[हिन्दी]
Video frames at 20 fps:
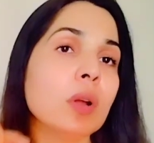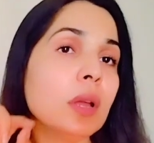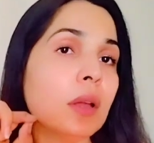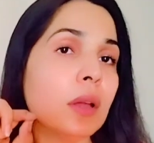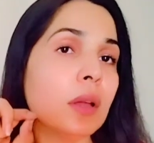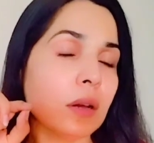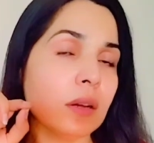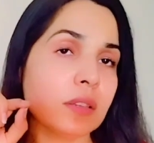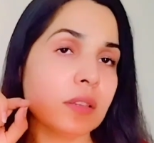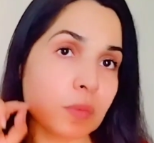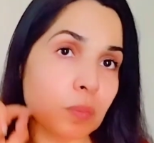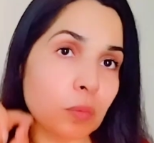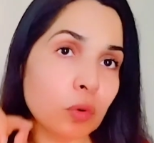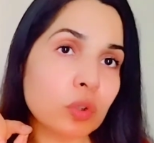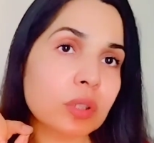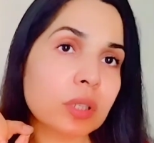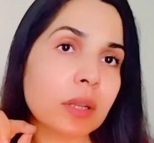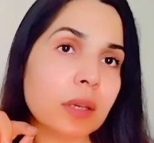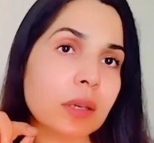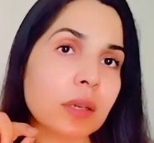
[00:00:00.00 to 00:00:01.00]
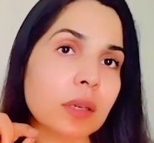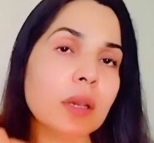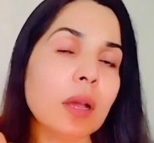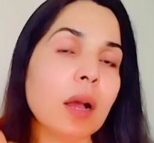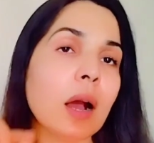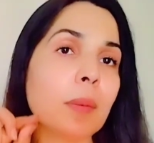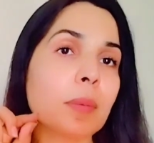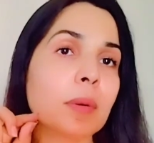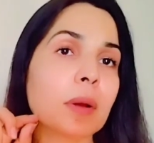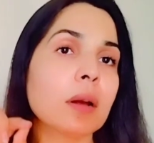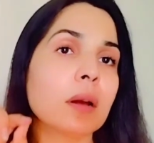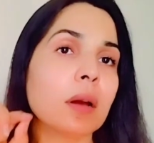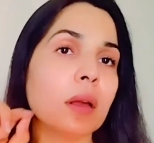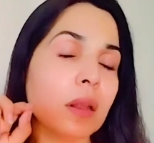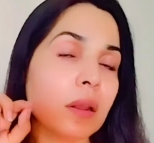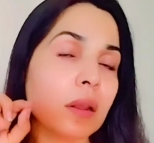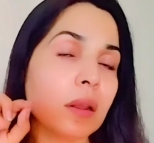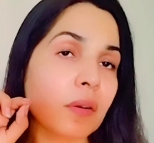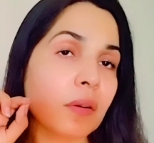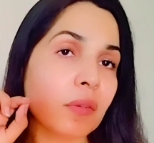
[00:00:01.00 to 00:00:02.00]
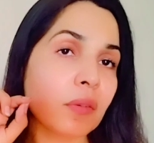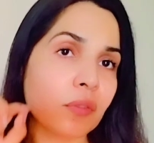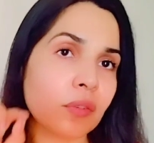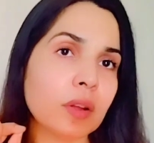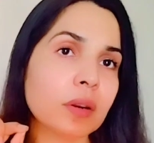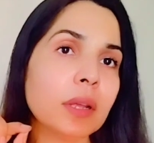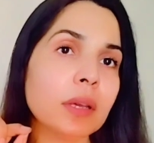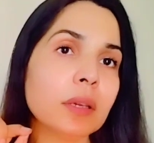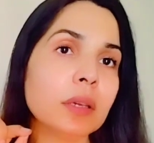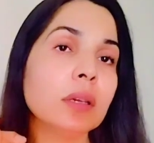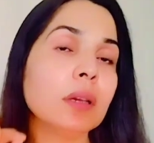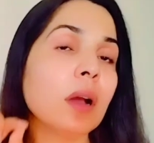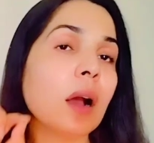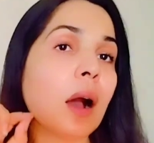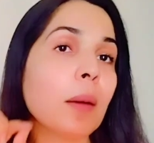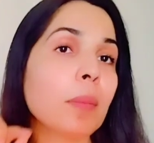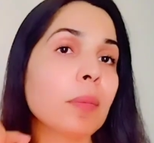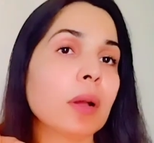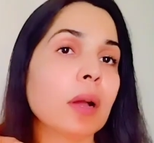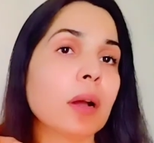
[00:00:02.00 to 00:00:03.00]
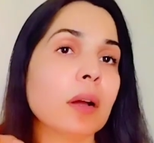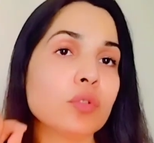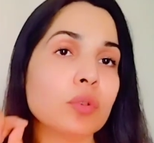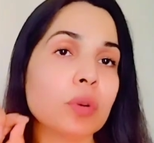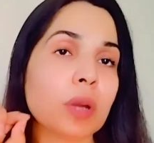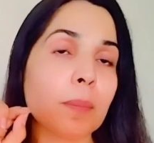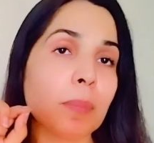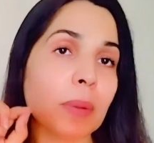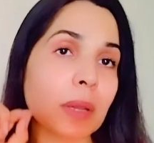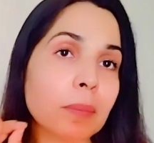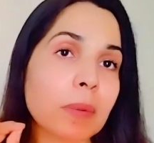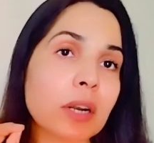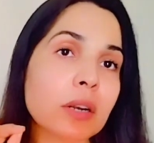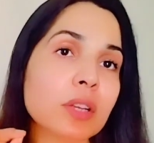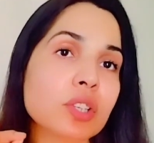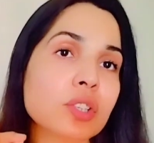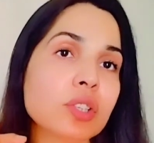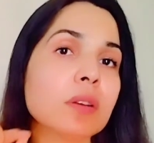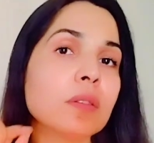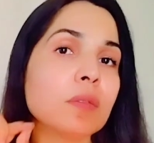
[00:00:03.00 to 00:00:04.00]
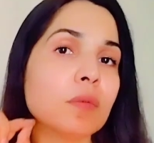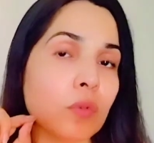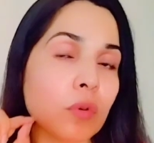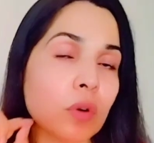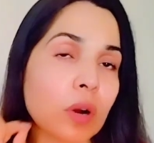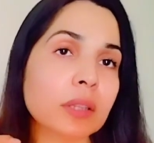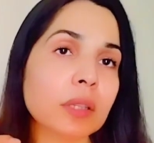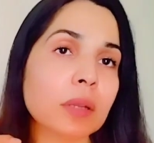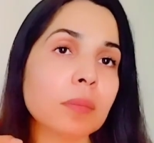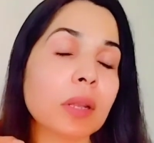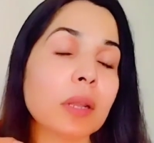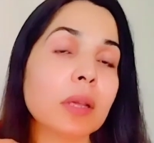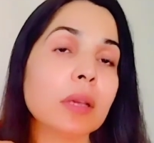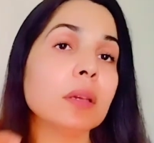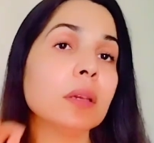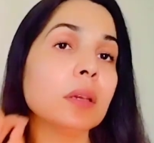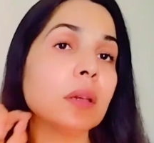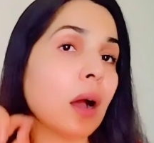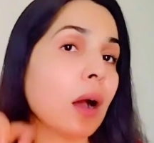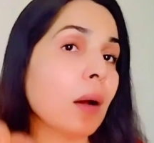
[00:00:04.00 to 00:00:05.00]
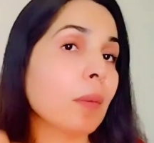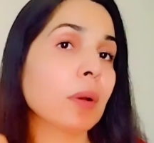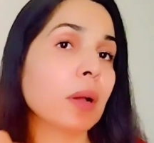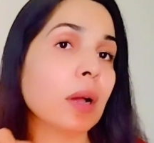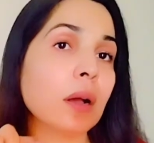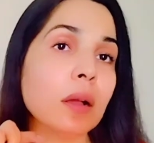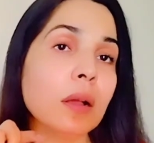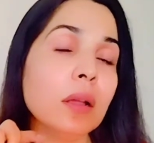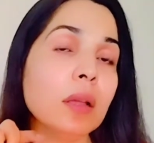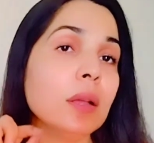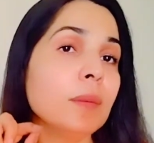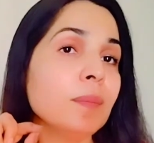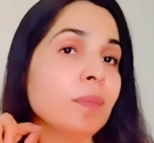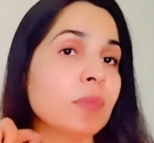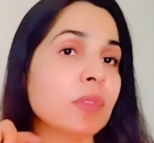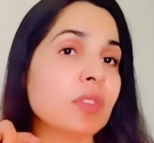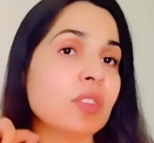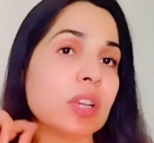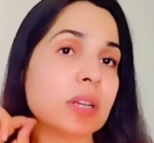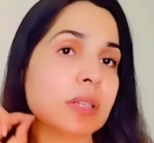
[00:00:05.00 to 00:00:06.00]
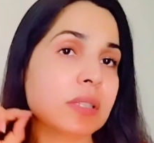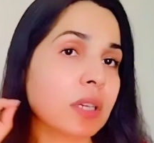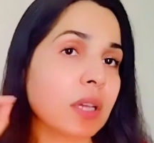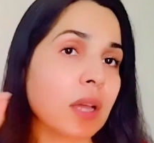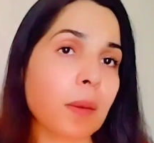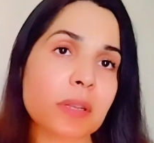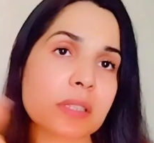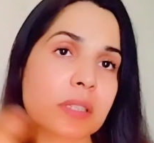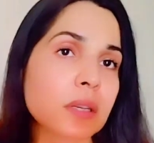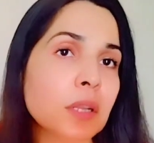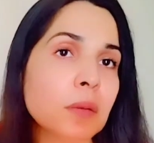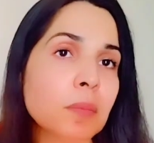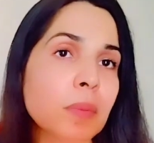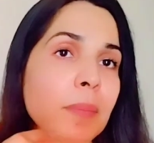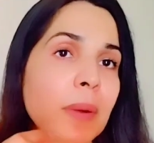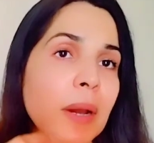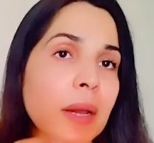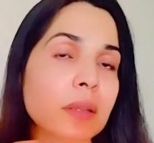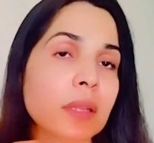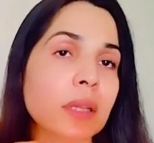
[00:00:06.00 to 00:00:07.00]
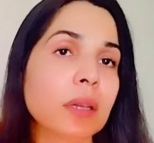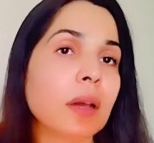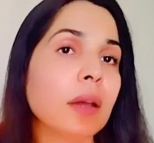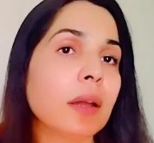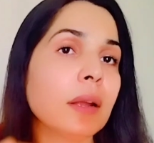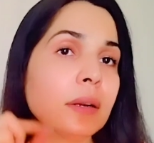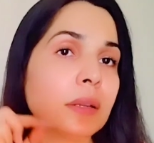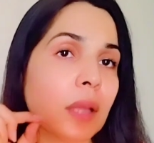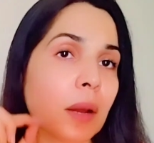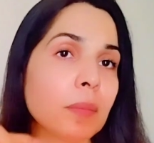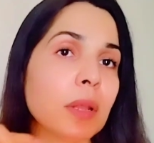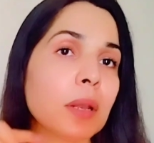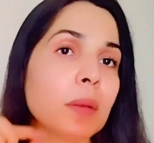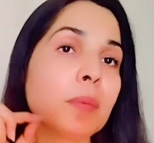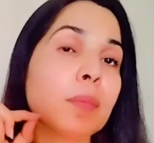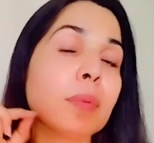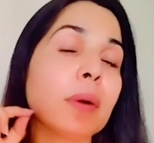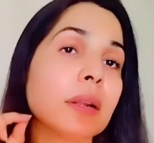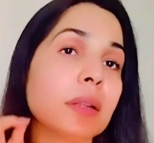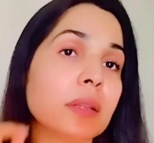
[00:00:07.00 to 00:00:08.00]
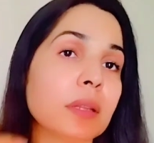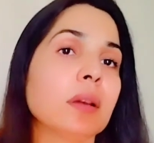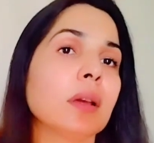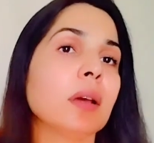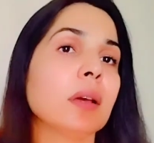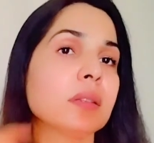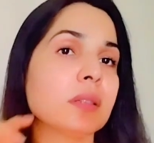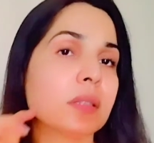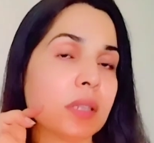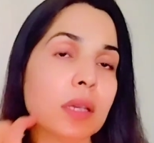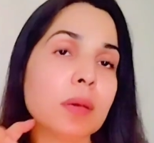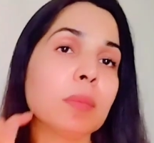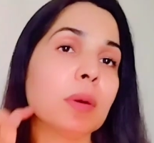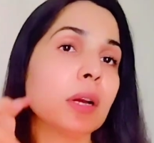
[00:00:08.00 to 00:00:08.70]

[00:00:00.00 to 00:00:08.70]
स्मूथ करेगी आपका कलर फेयर करेगी आपका जो है पिगमेंटेशन वो ख़त्म करेगी आपका जैसे कि आपने स्क्रीन पे बाहर देखा है थंबनेल पे बाहर देखा है सेम अगर